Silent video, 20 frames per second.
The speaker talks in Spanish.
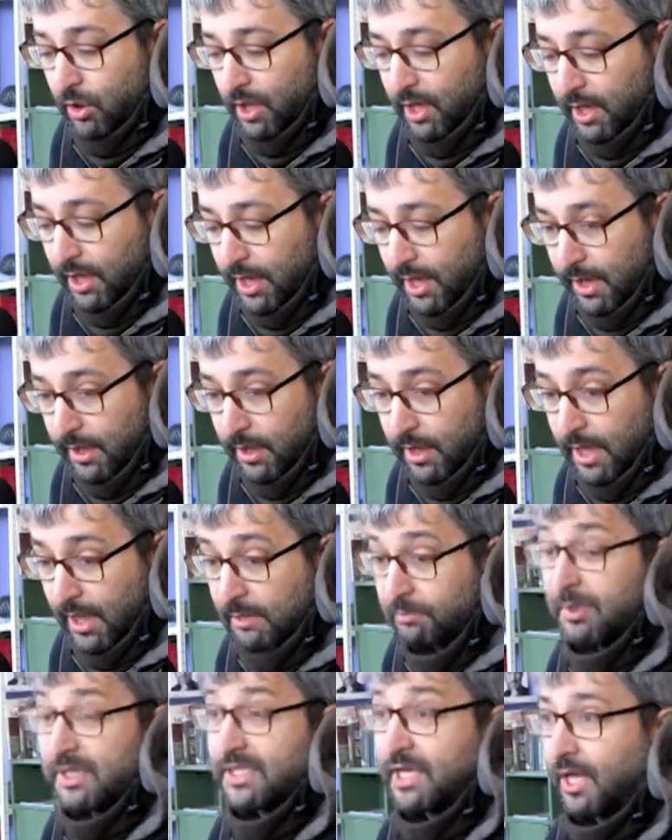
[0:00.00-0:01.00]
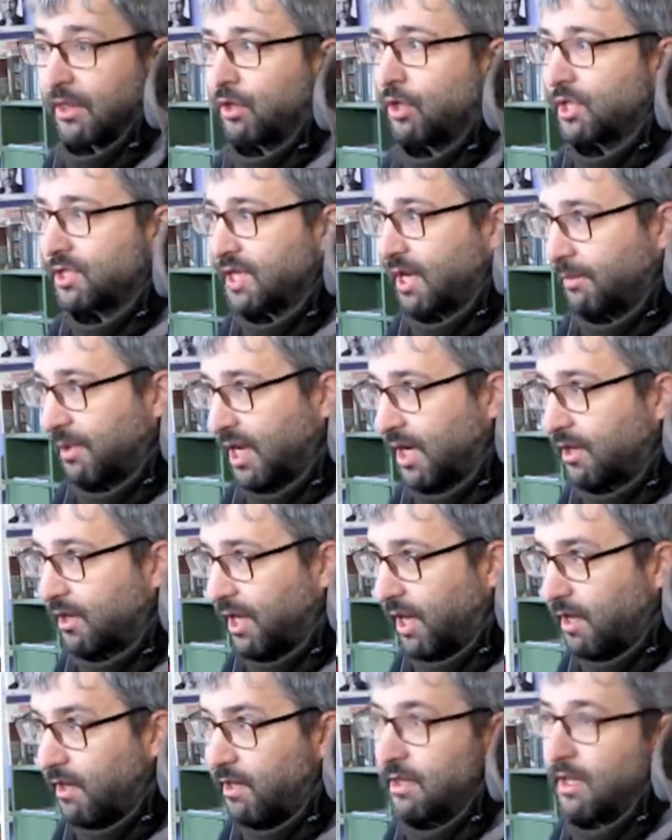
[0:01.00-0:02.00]
la investigación es
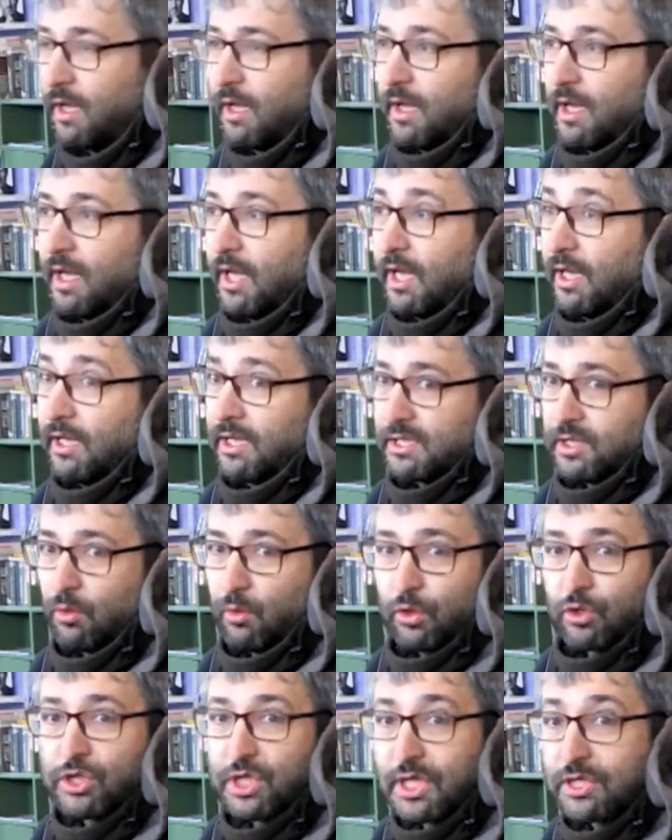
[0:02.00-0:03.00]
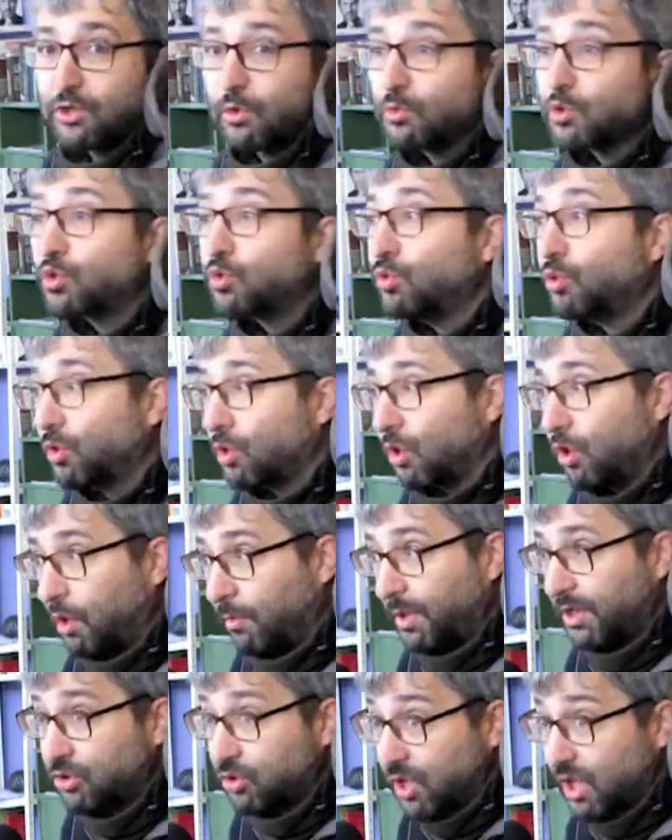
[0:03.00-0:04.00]
abierta, desde luego sí que somos un núcleo de
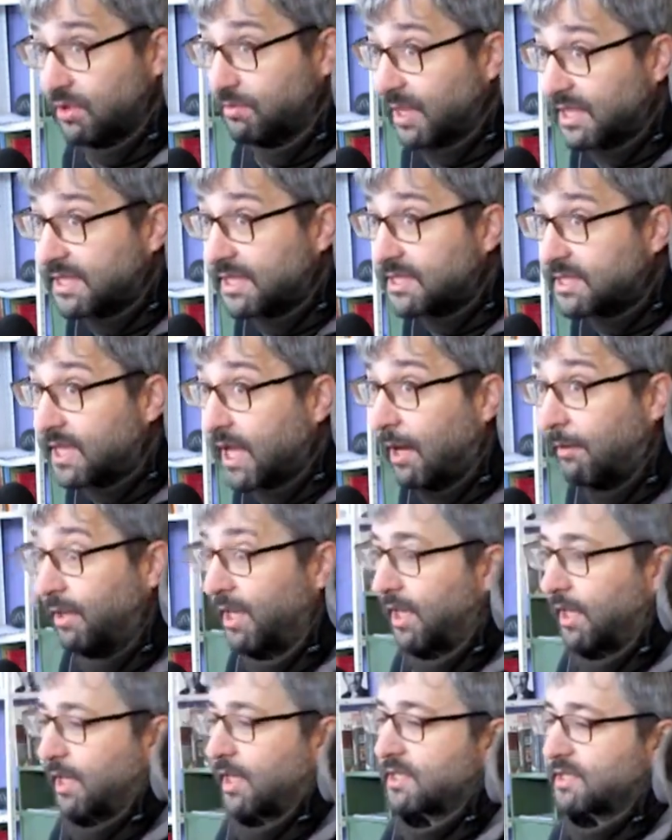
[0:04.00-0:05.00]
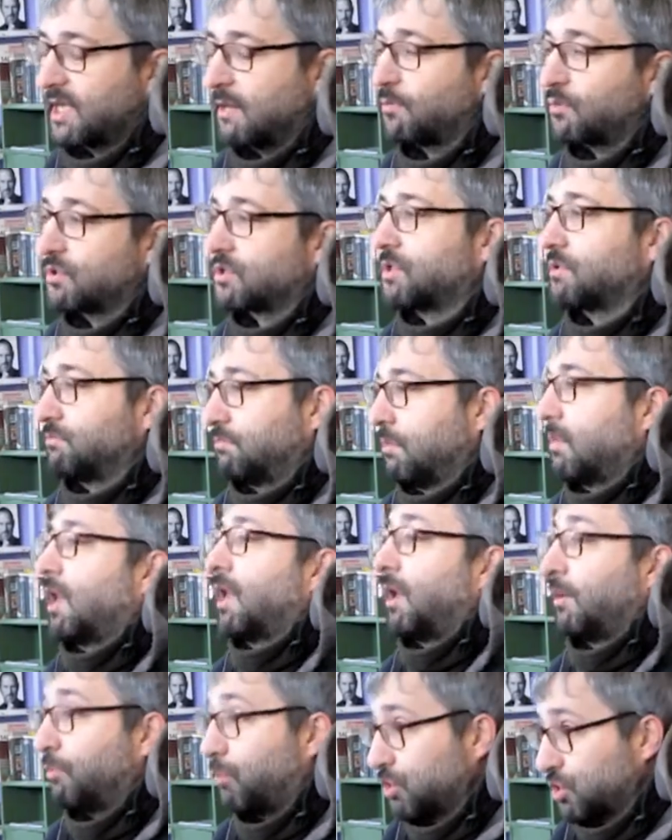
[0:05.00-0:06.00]
personas más estable, que estamos
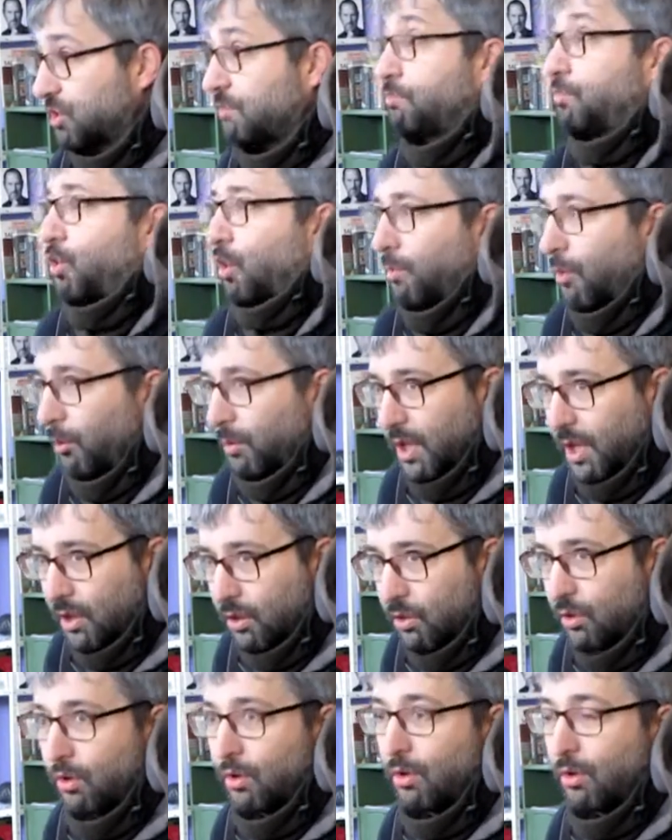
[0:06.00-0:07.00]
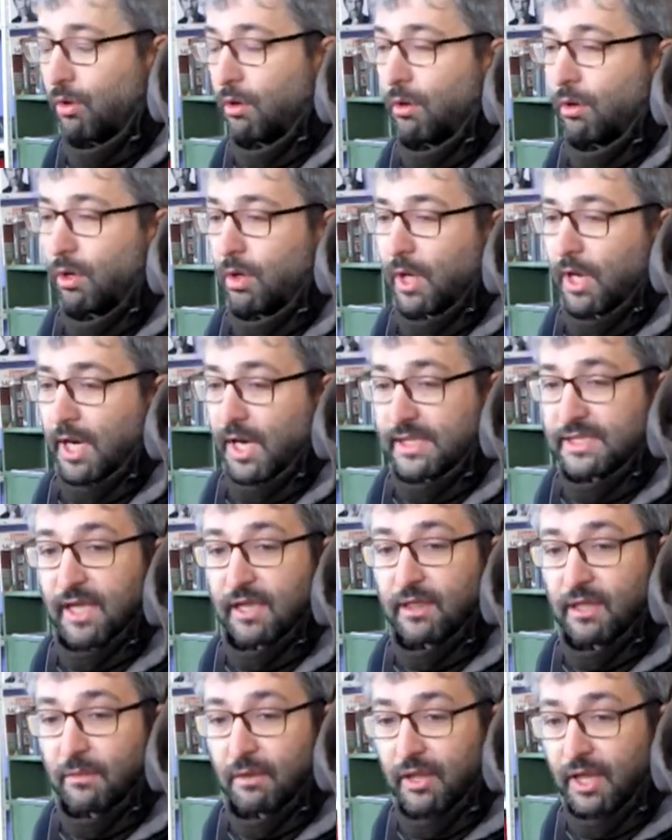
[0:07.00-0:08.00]
pues promoviendo las
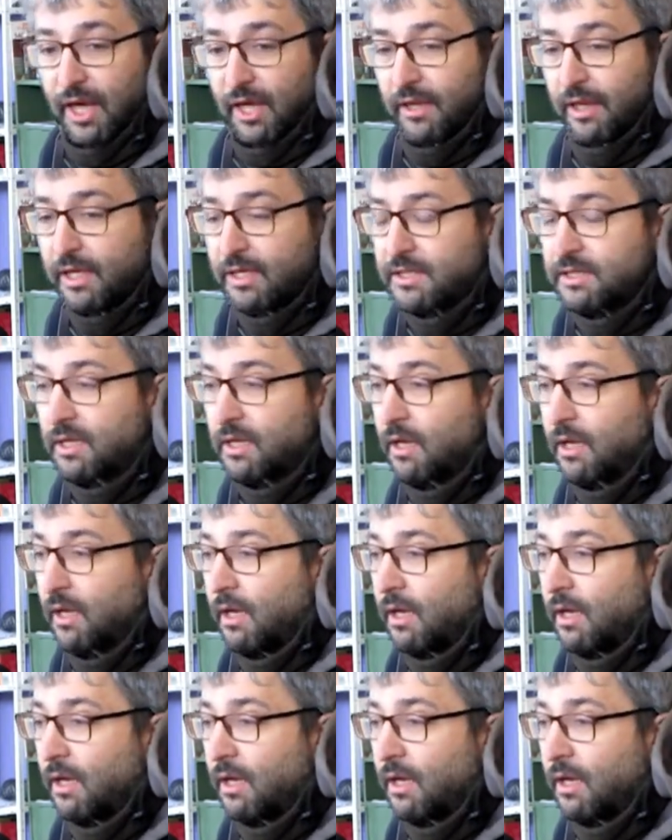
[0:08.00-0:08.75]
actividades